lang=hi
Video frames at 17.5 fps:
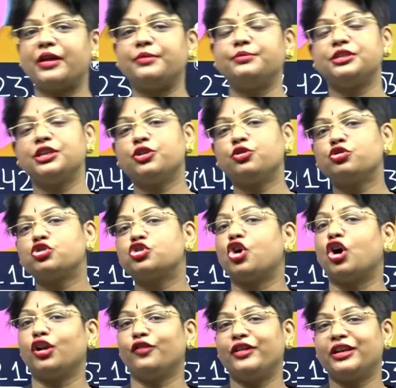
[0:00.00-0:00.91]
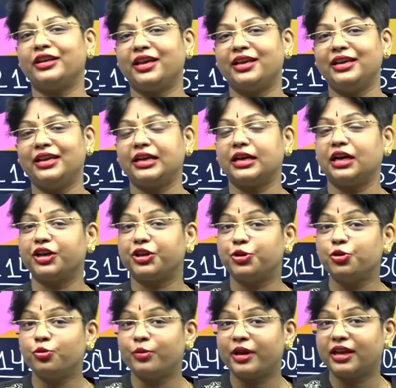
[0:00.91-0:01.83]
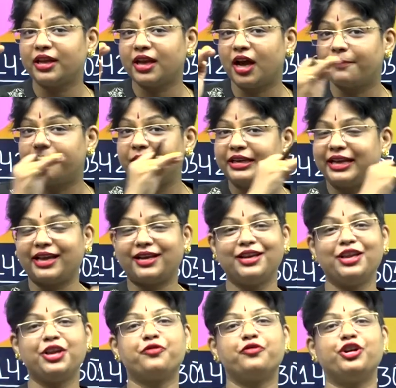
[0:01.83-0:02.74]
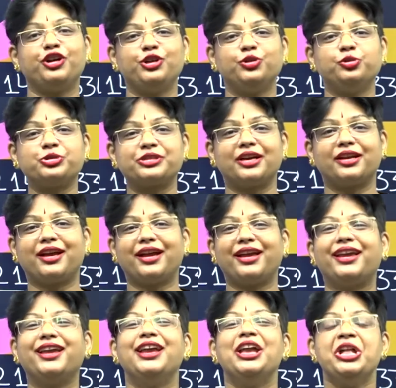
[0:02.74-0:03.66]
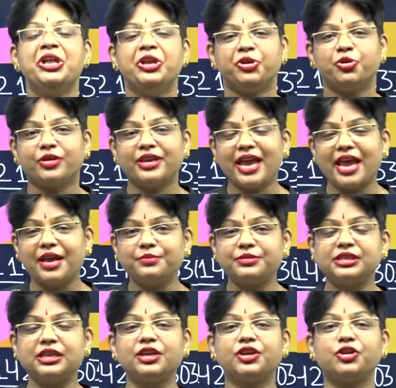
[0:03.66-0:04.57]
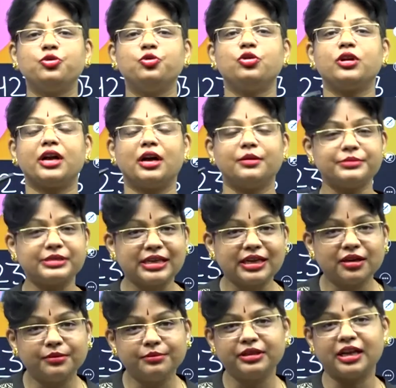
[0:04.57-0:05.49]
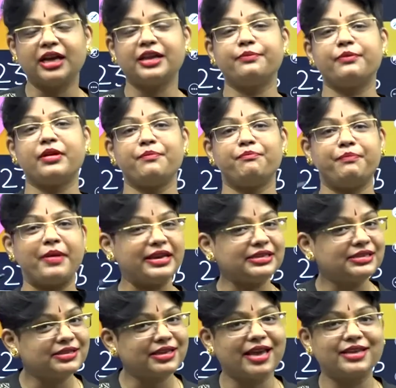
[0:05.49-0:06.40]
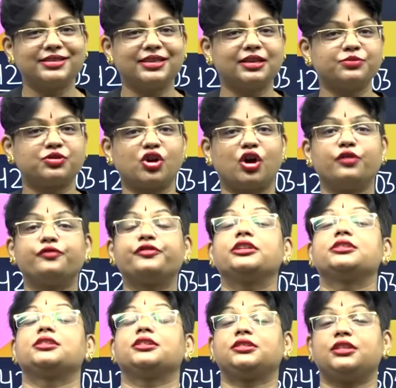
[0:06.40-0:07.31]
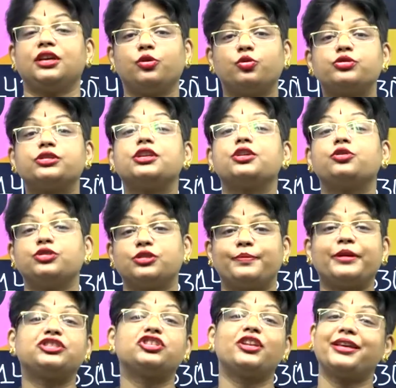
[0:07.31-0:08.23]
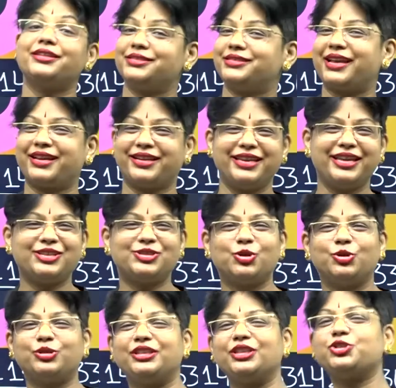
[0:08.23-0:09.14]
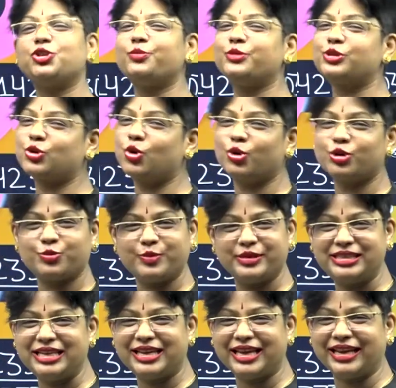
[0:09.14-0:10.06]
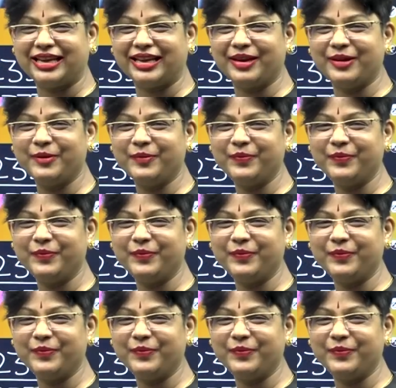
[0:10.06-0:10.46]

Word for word: एम सॉल्विंग नहीं लिखा क्यों मैंने यहाँ पर टेक्निक वर्ड यूज़ करा है क्योंकि एम कम से कम टाइम में बेस्ट कैसे हम सॉल्व कर सकते हैं उसकी कुछ स्पेशलाइज टेक्निक्स होती हैं जो हम इस कोर्स में सीखेंगे